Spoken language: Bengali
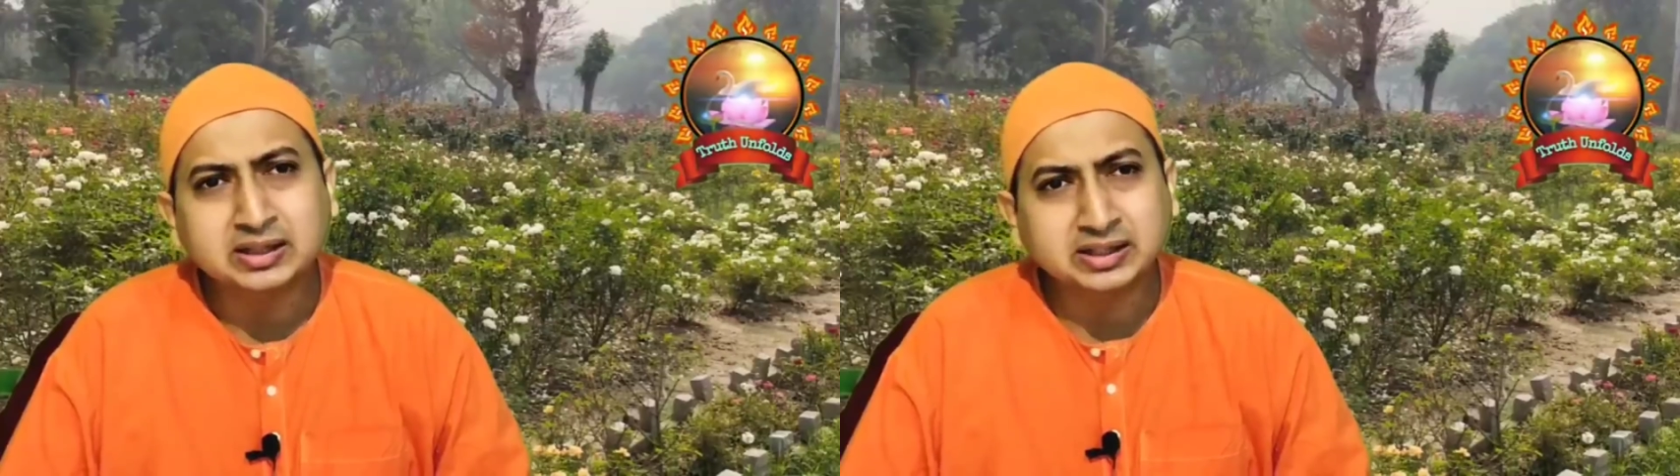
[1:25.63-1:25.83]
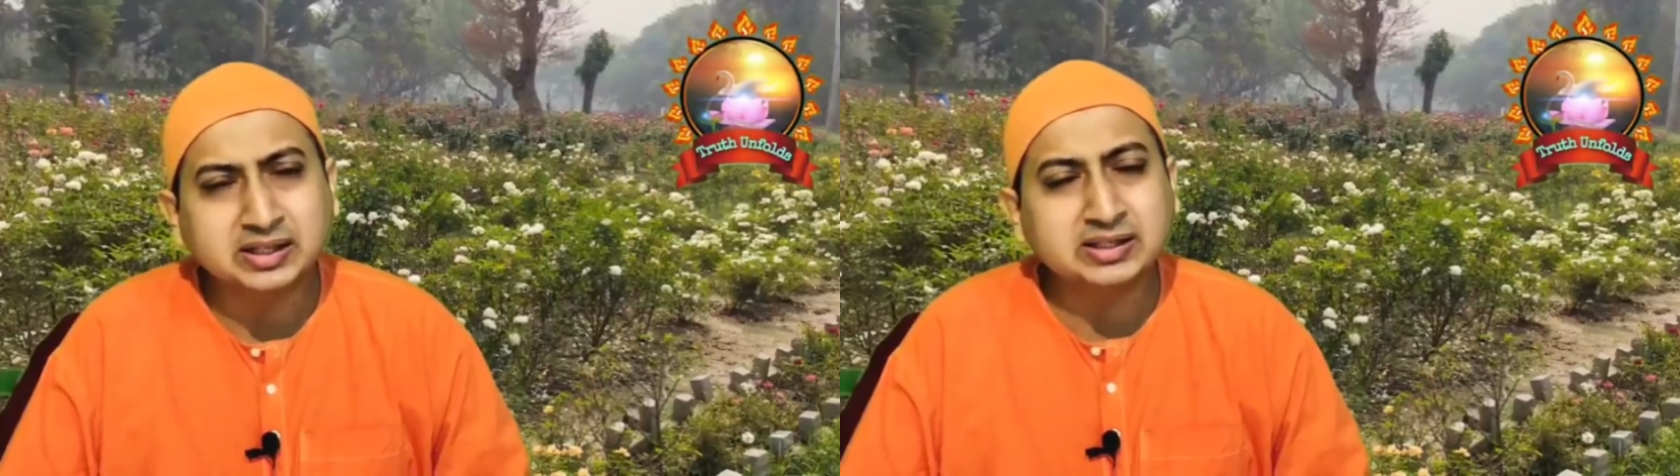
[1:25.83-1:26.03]

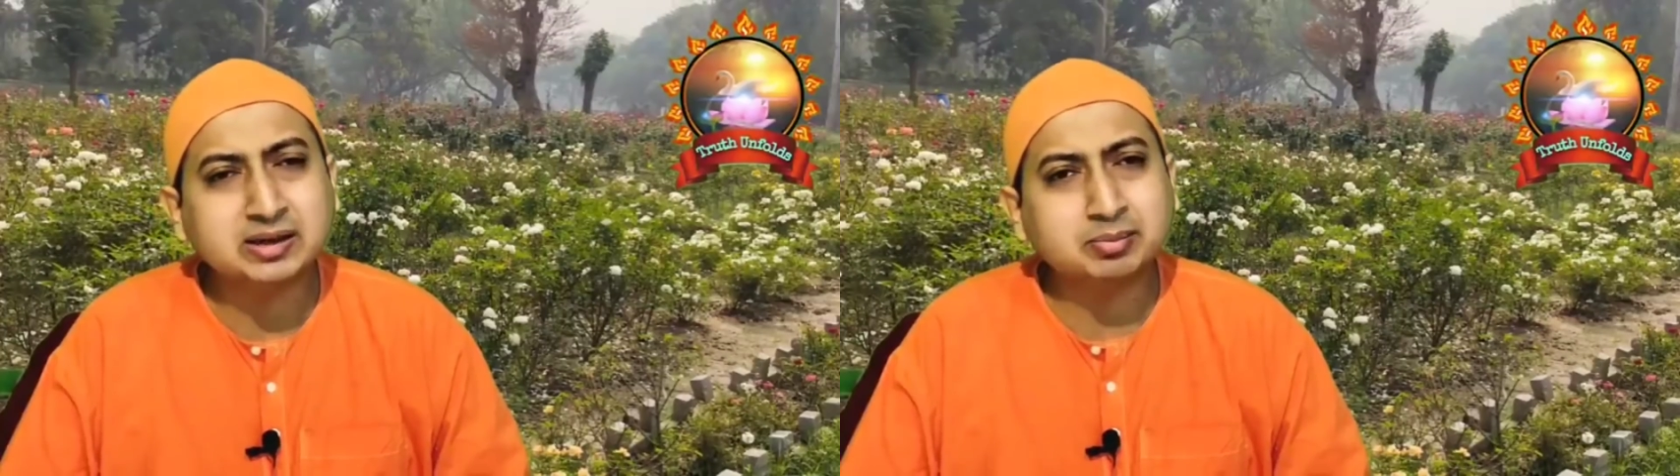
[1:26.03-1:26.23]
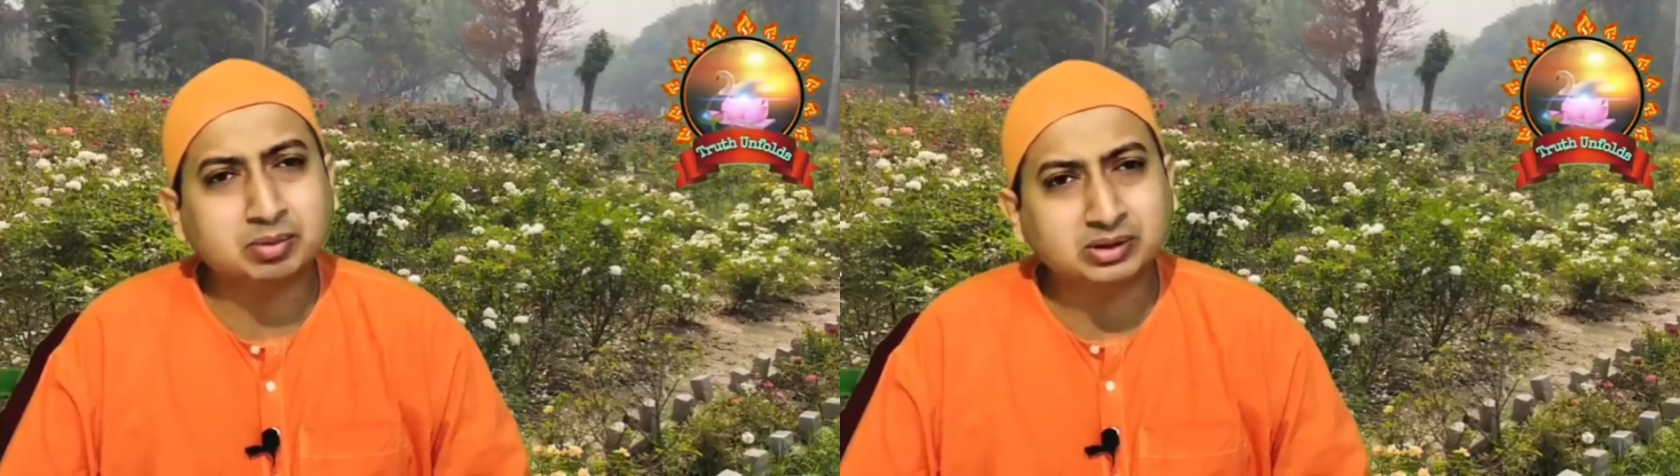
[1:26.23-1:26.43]
তিনি
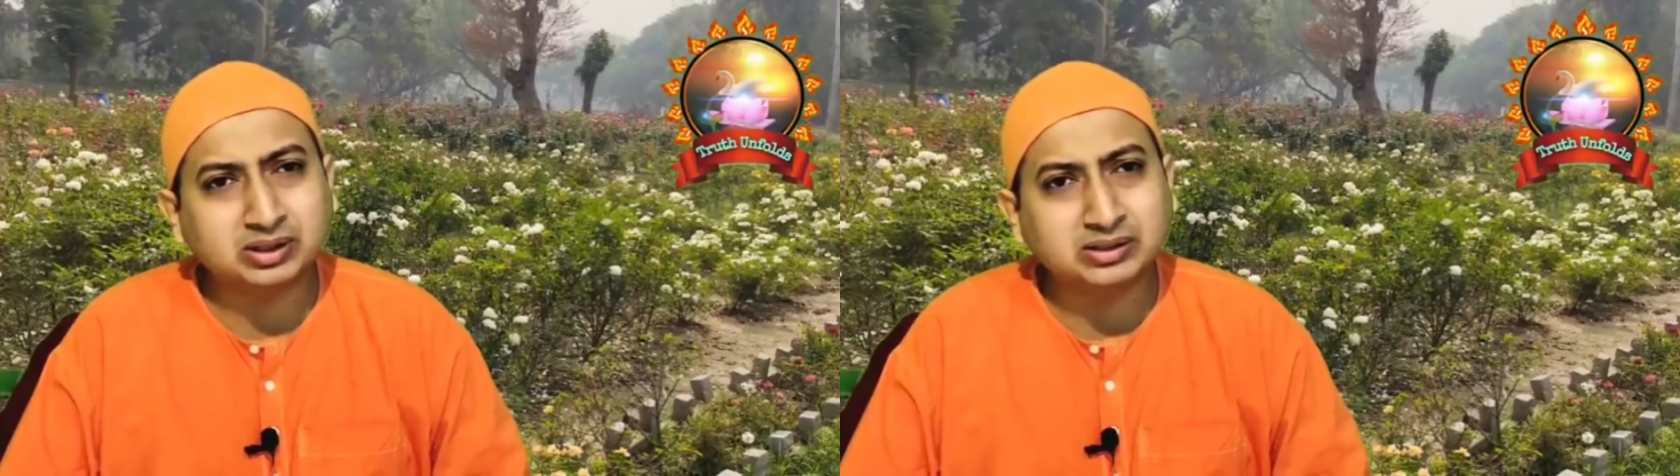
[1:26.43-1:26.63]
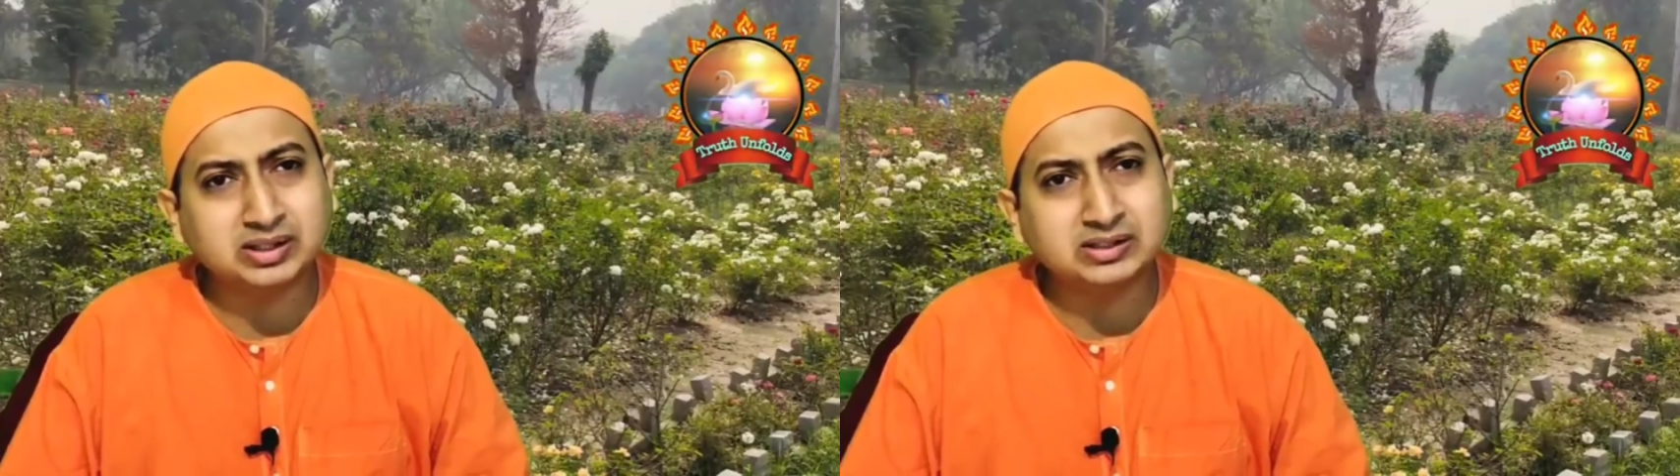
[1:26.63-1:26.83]
যা
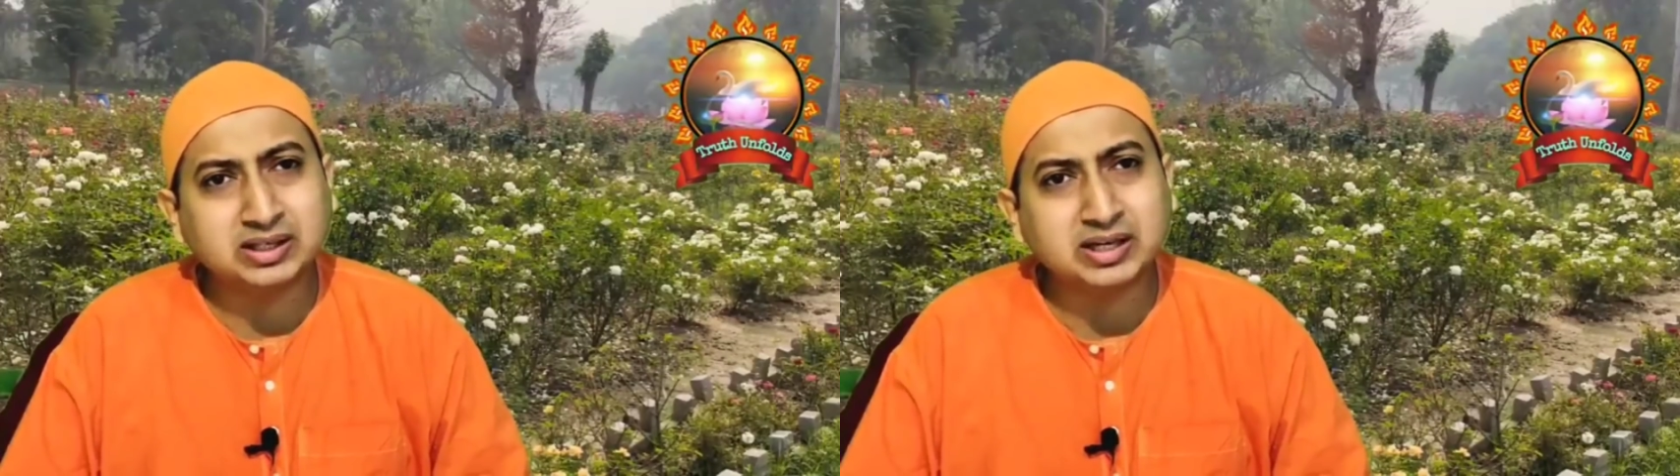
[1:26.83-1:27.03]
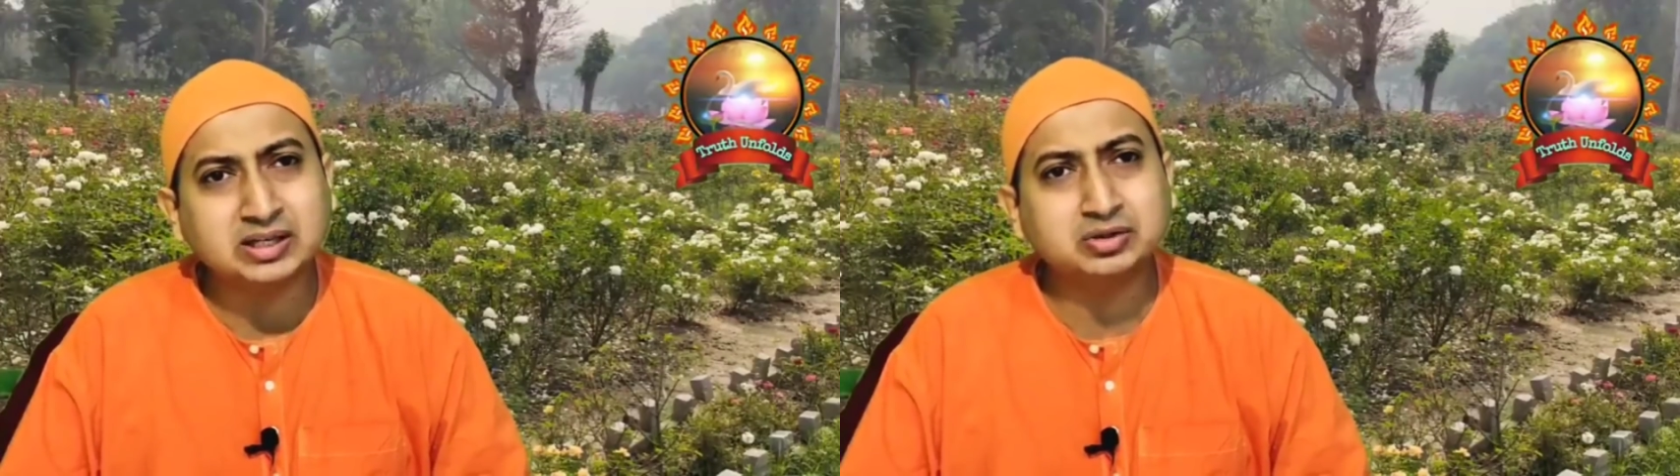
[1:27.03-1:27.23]
বলতে
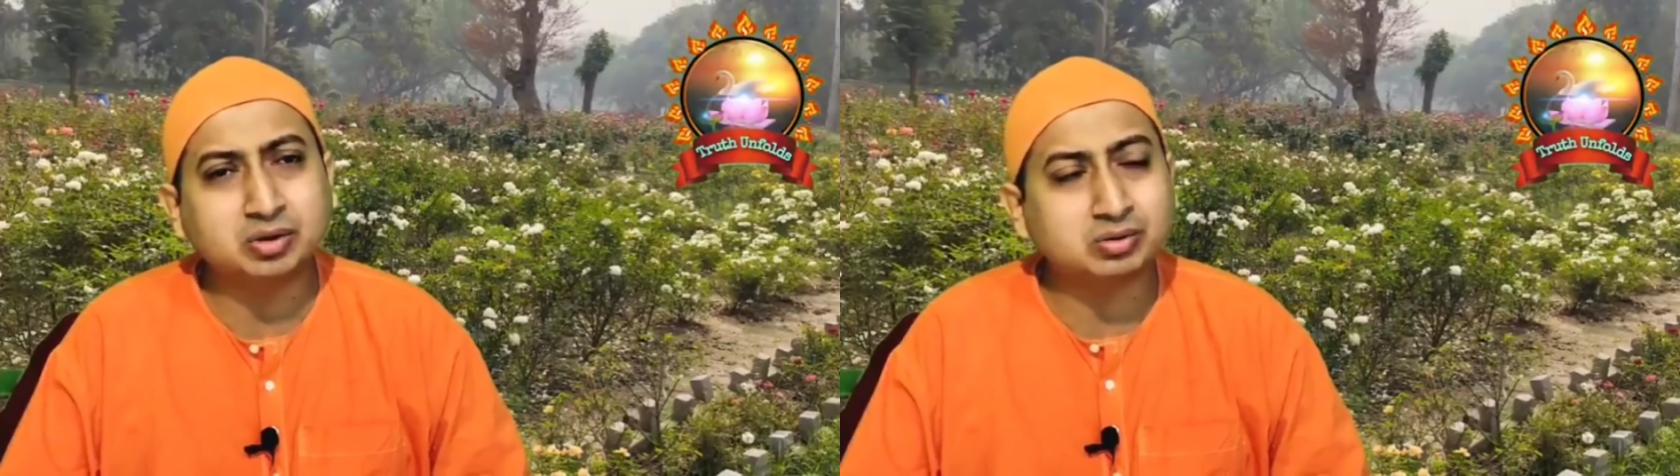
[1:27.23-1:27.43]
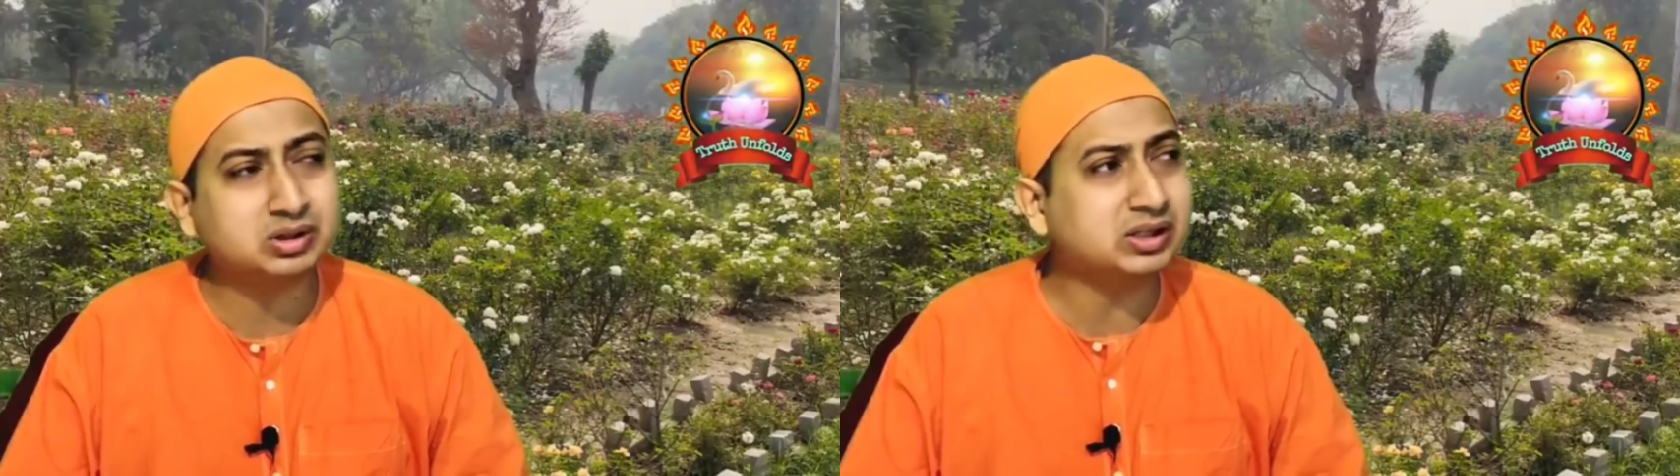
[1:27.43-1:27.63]
চেয়েছিলেন
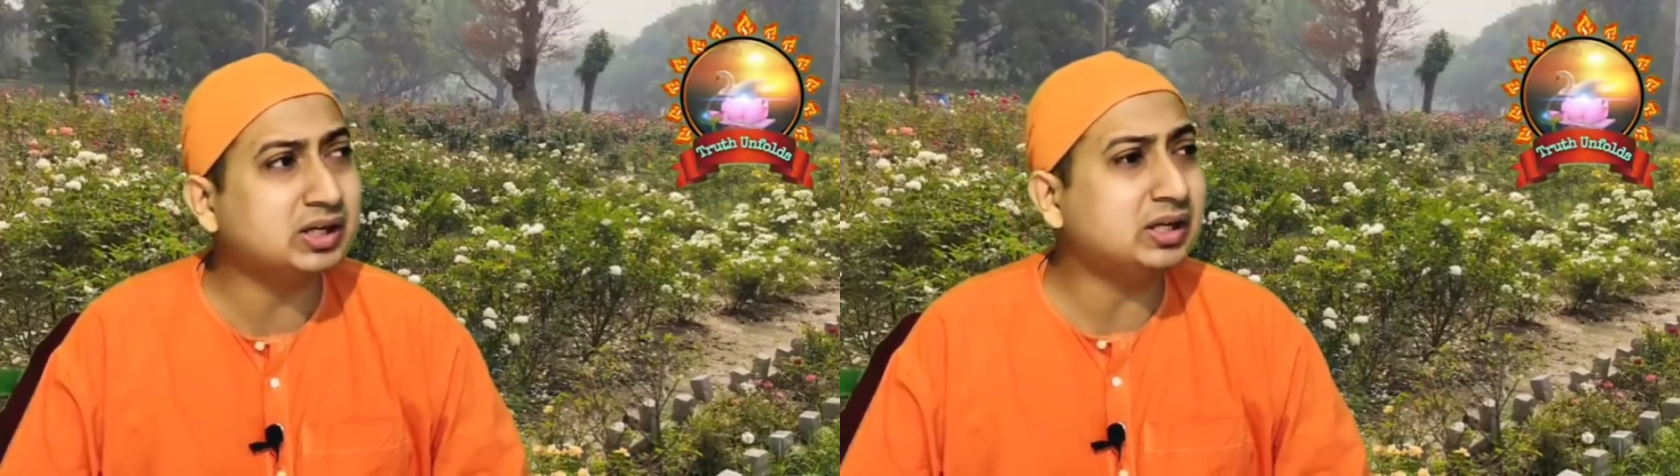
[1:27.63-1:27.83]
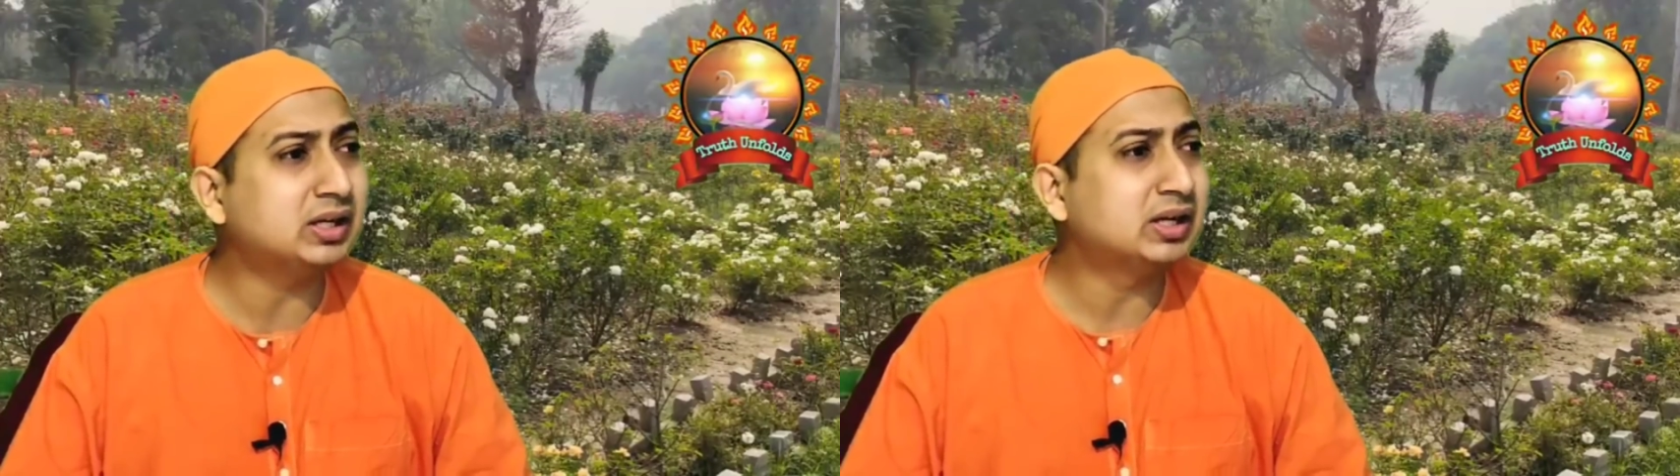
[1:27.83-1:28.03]
জগৎ
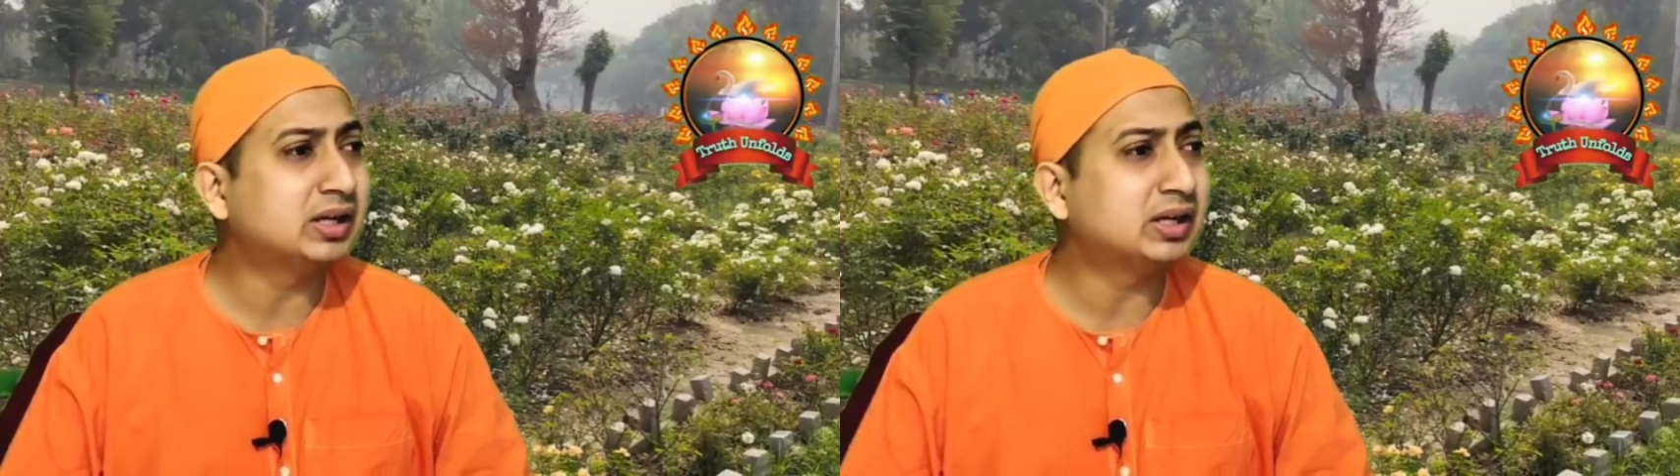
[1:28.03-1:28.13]
কি